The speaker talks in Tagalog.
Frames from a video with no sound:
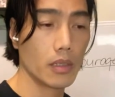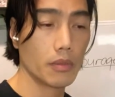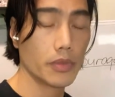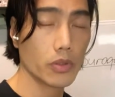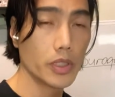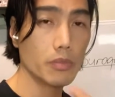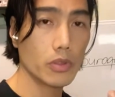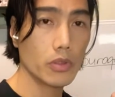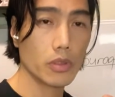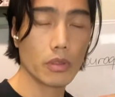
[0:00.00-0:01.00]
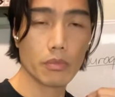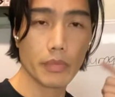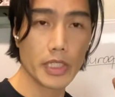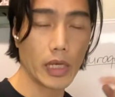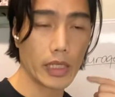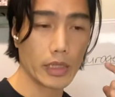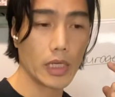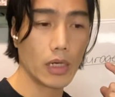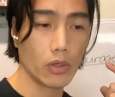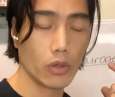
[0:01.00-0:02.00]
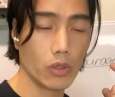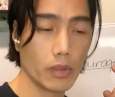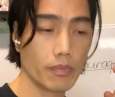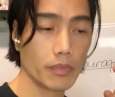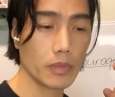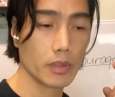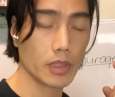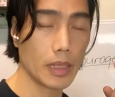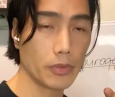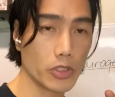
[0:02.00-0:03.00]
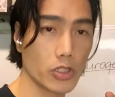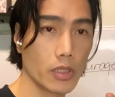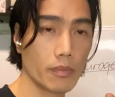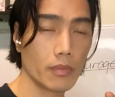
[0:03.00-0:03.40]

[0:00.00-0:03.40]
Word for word: biruin mo, may sakit na ako. Tapos,